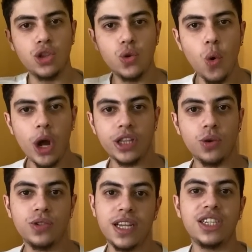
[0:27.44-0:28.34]
do 8,
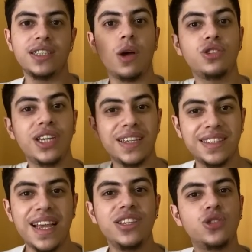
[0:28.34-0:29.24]
ou seja, até o dia
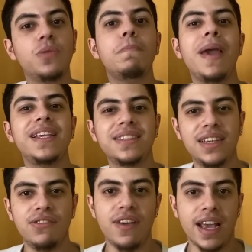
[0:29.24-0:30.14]
6 do mês
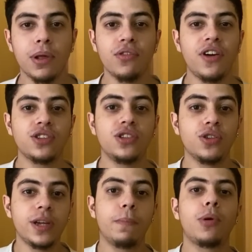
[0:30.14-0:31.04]
que vem. Pelo fato de eu
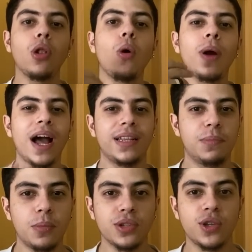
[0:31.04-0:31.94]
ter prolongado a
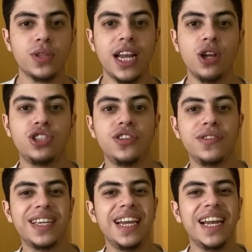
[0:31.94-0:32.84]
promoção dele, eu
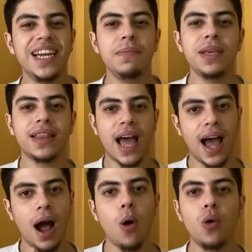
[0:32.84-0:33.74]
tive que
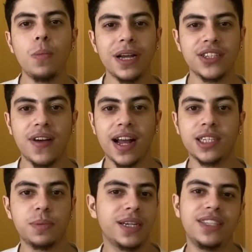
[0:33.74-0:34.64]
limitar algumas
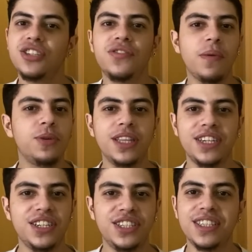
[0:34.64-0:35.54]
vagas, porque se tiver muita
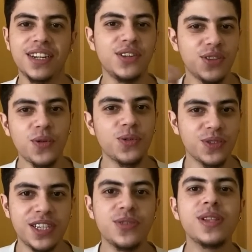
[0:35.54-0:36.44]
gente entrando, eu não
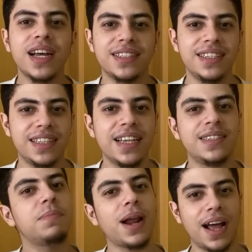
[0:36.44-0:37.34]
consigo dar
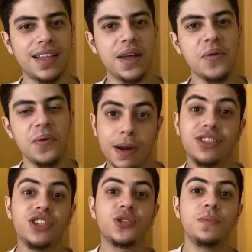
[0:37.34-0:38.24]
assistência para cada um. Para
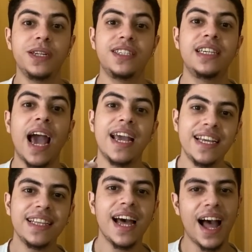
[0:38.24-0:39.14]
descobrir se
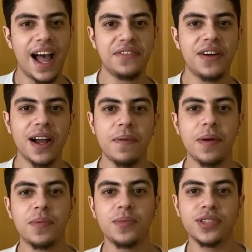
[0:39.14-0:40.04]
ainda há a vaga
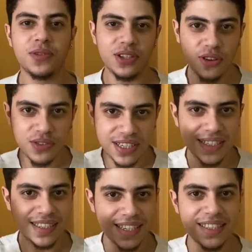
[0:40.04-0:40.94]
para promoção, é só
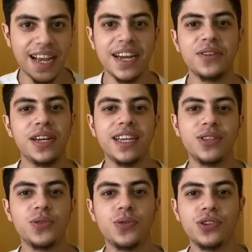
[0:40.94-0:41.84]
vocês acessarem o link
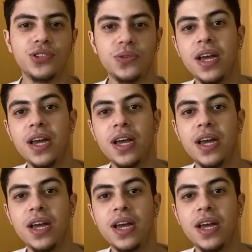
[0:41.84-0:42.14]
do curso